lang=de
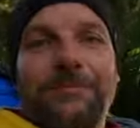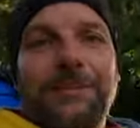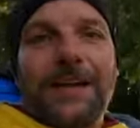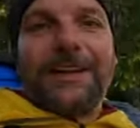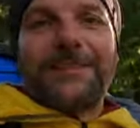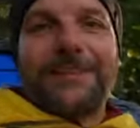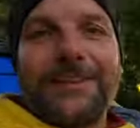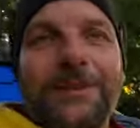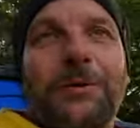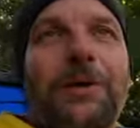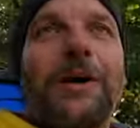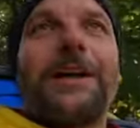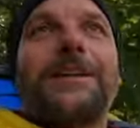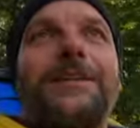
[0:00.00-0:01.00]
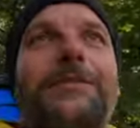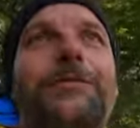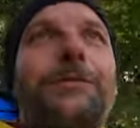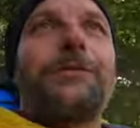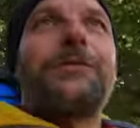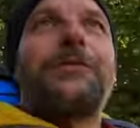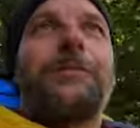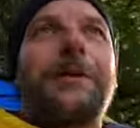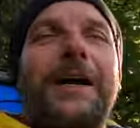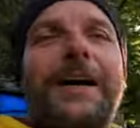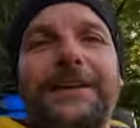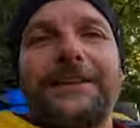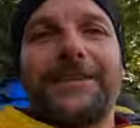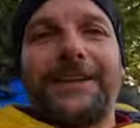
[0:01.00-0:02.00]
Glasien noch alles für uns
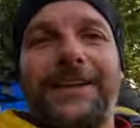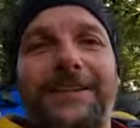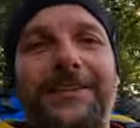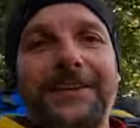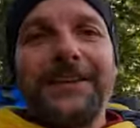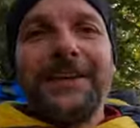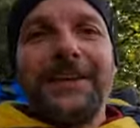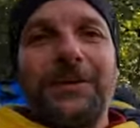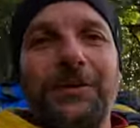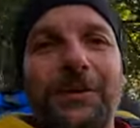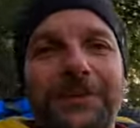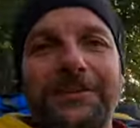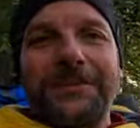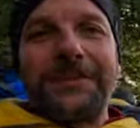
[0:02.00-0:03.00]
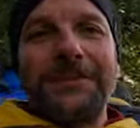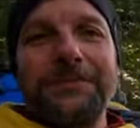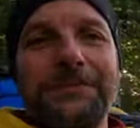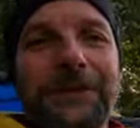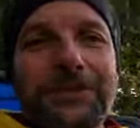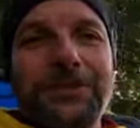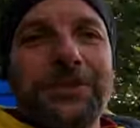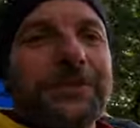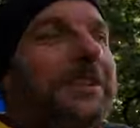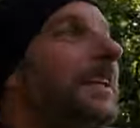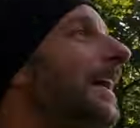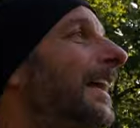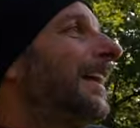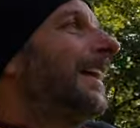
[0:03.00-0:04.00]
bereithält. Ihr hört es jedenfalls schon.